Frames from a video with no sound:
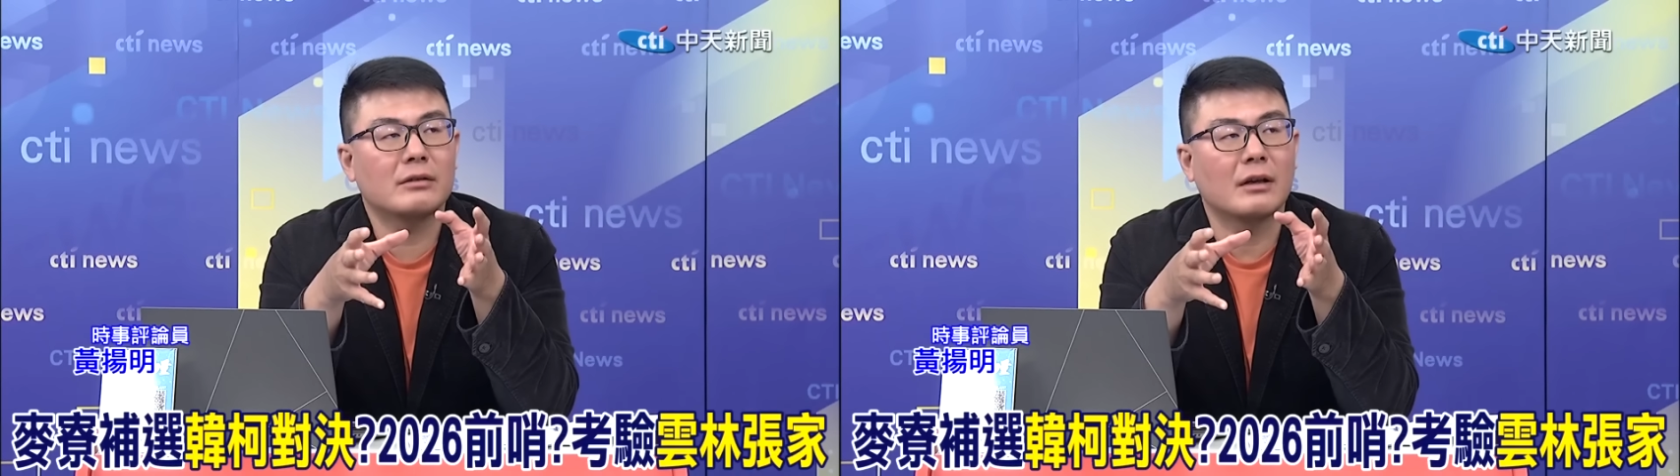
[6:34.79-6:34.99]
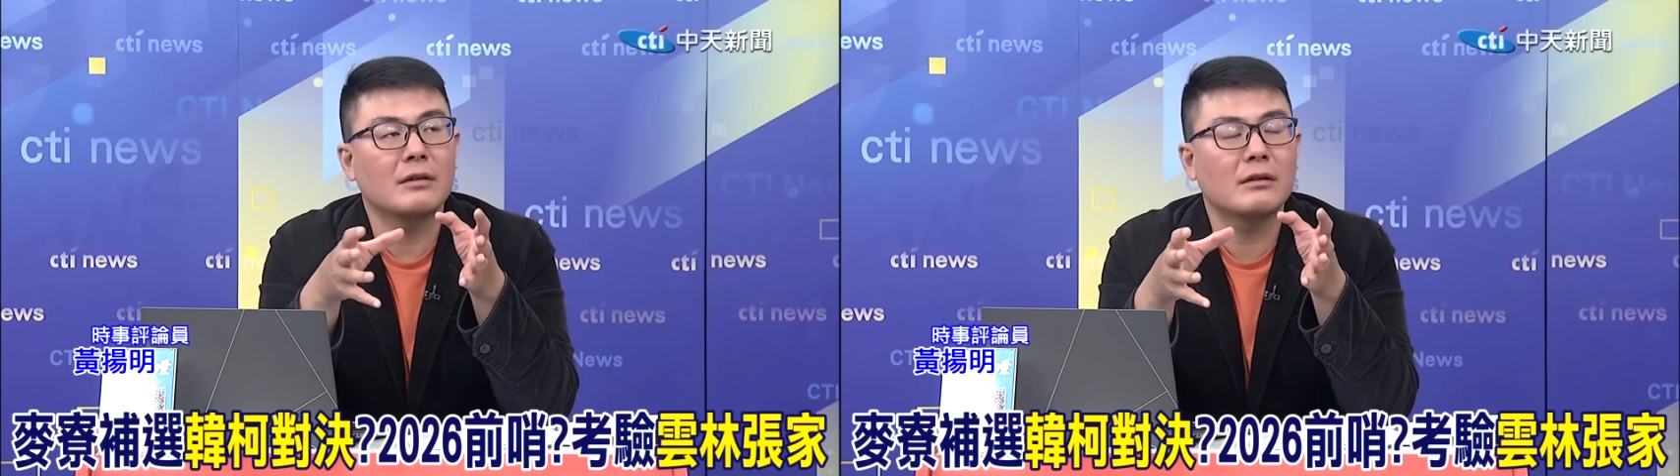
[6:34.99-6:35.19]

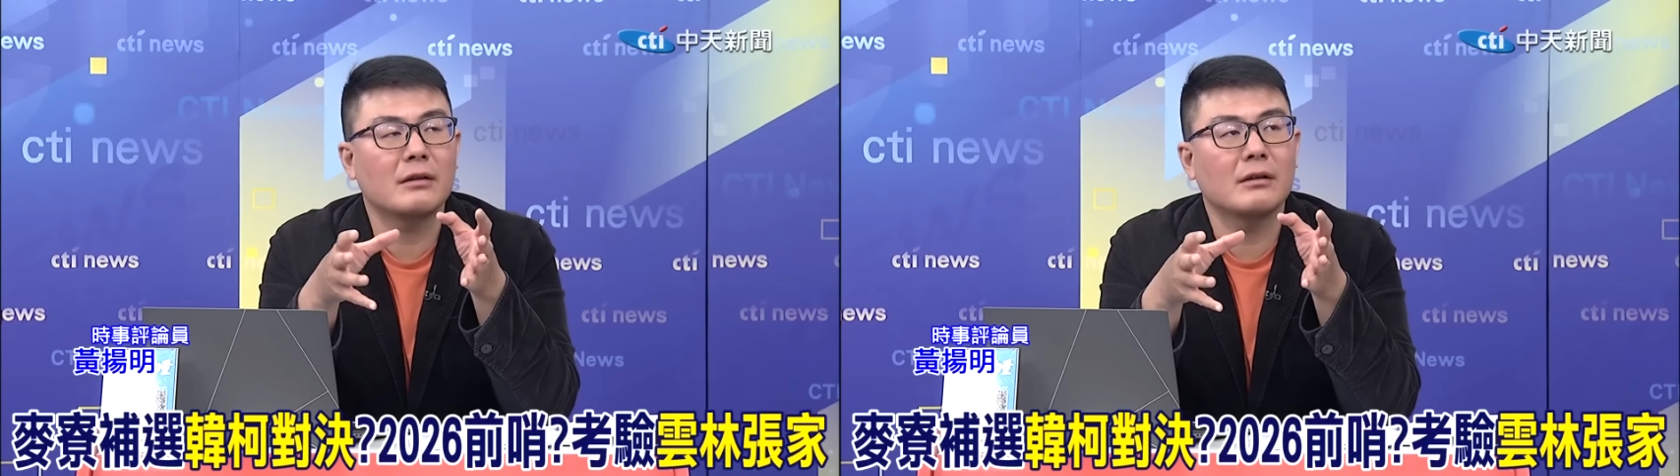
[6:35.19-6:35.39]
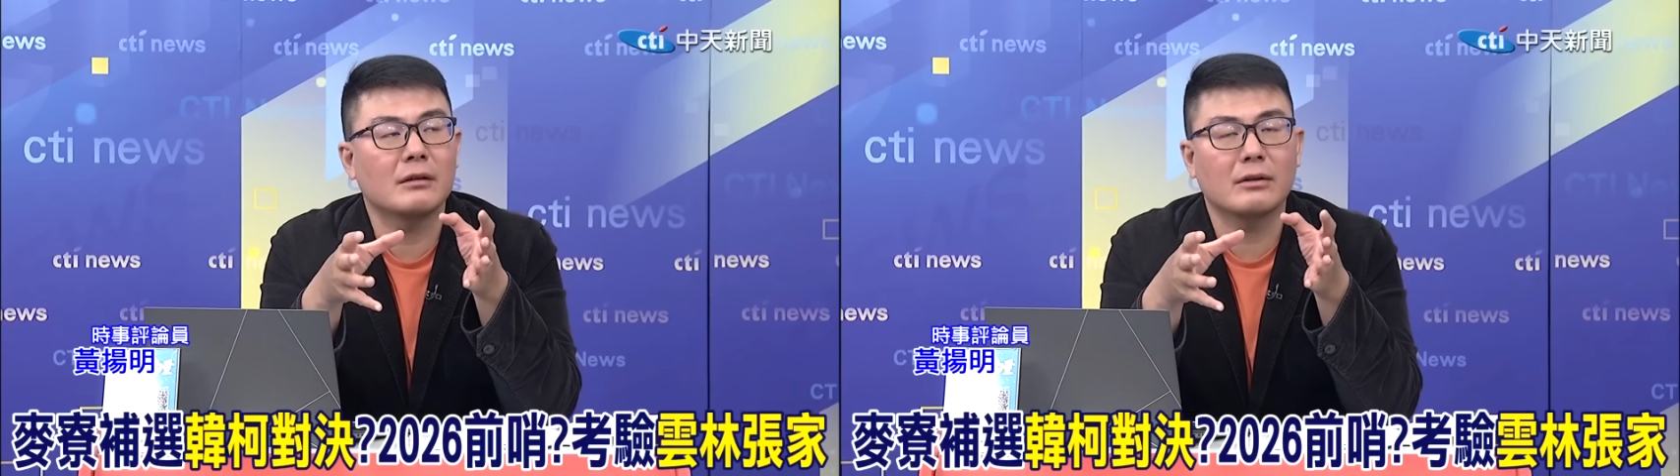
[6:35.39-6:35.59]
层
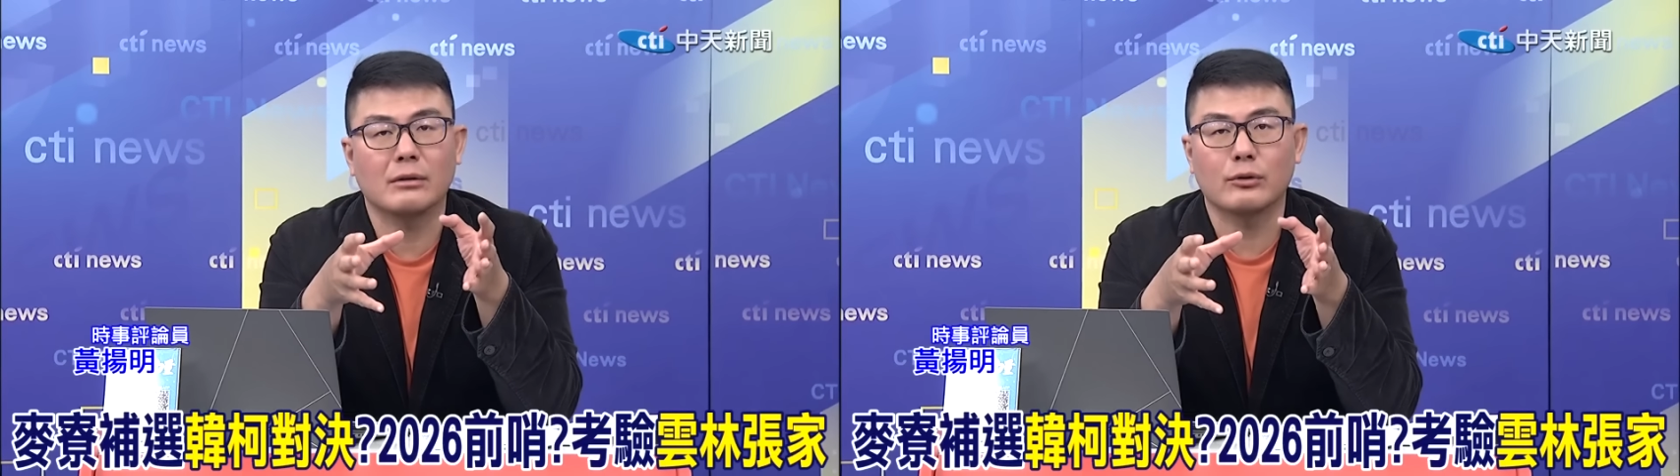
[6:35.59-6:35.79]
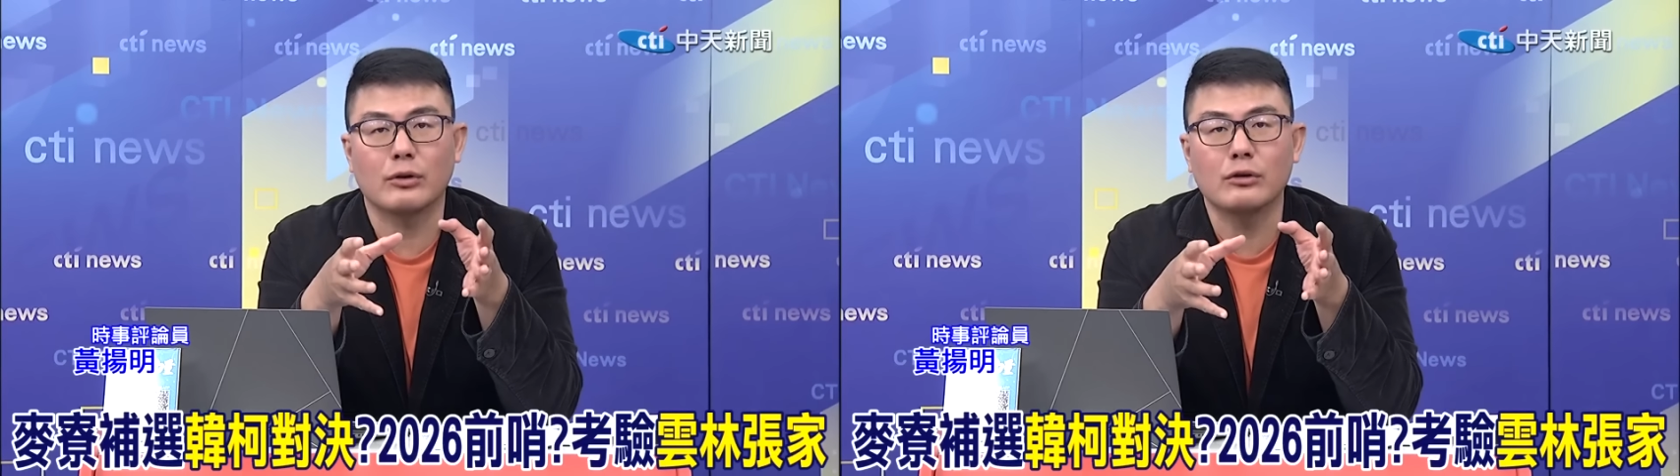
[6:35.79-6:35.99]
级的这
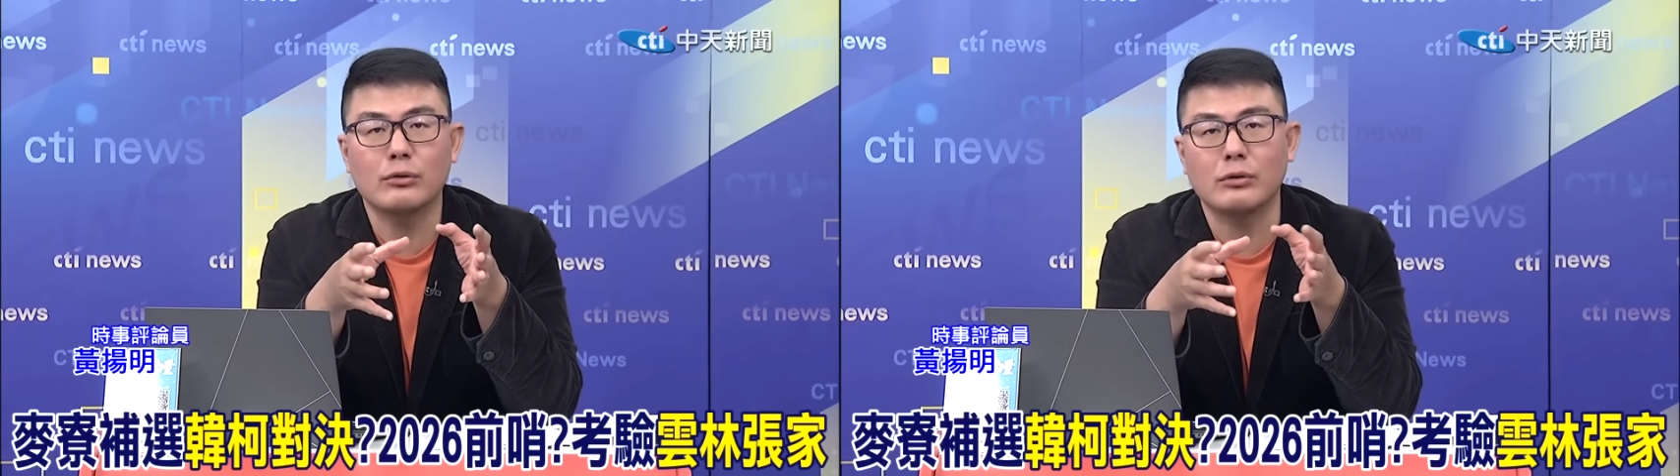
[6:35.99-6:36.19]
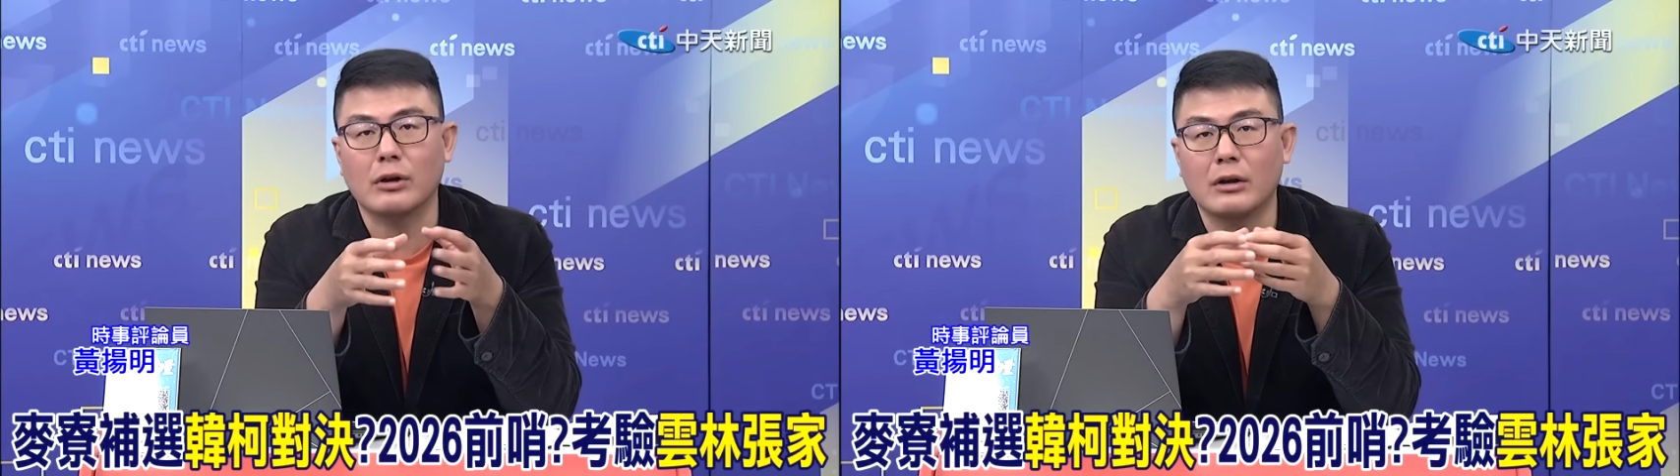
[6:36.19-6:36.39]
种选
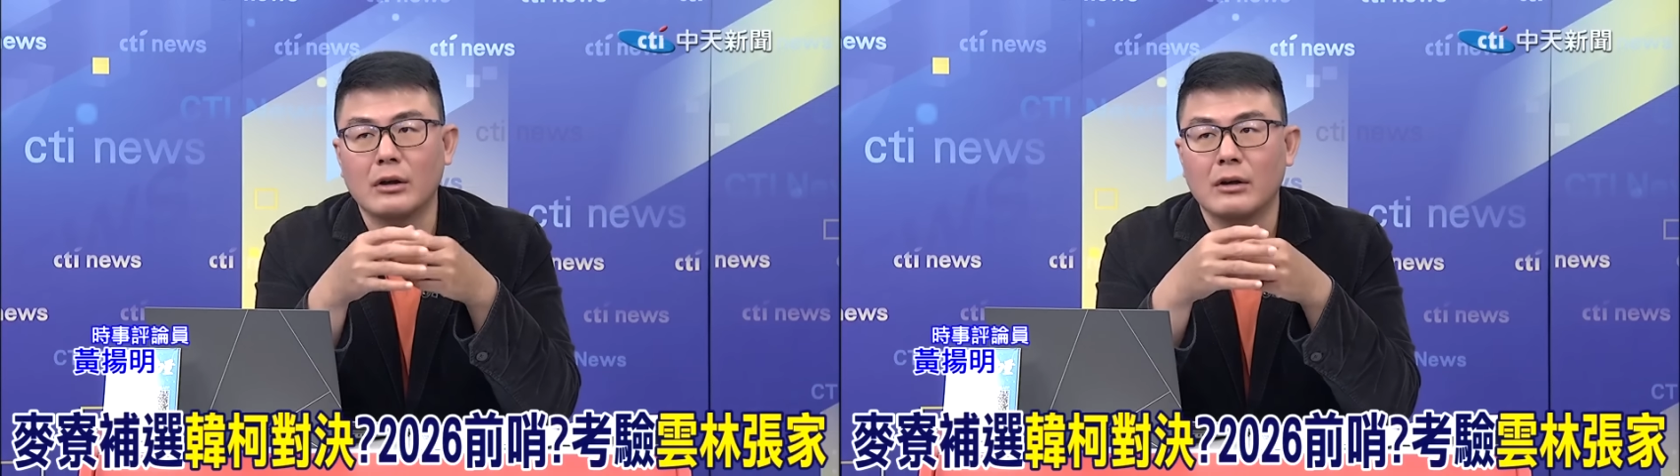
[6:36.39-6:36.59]
举哦，